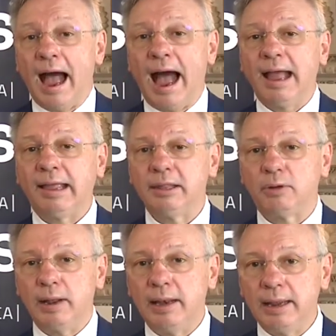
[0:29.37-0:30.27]
anche di
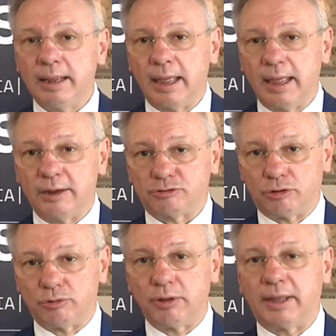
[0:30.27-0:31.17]
quelli che
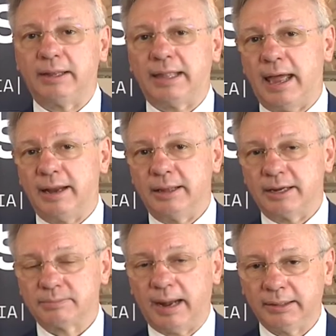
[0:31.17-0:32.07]
sono i criteri
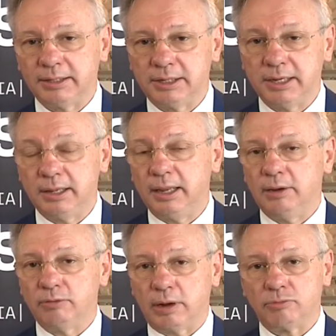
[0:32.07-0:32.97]
della Smart City
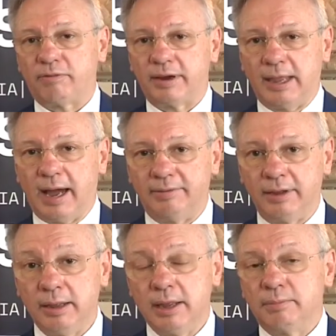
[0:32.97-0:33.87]
in una nuova chiave,